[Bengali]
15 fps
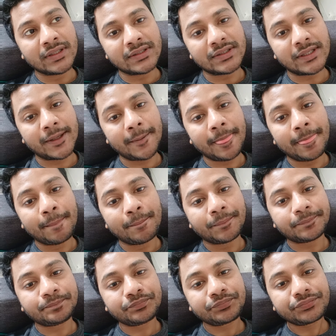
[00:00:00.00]
যে
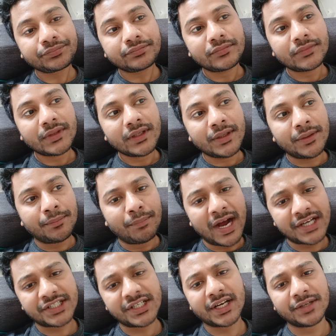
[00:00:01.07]

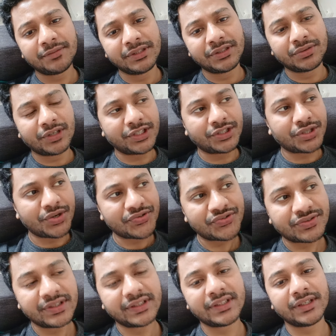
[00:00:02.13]
ভাষার ভিতরে
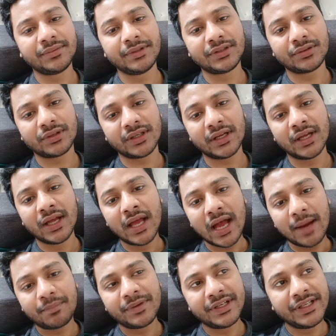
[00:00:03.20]
সংস্কৃতির ভিতরে
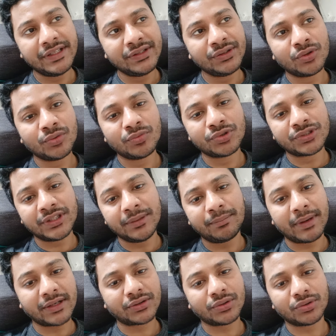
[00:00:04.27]
আপনি হিন্দু মুসলিম
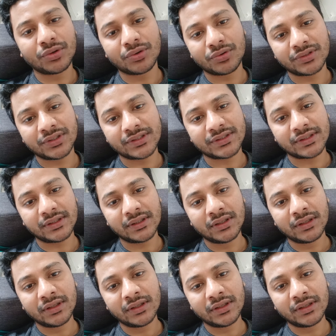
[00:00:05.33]
পার্থক্য করতেছেন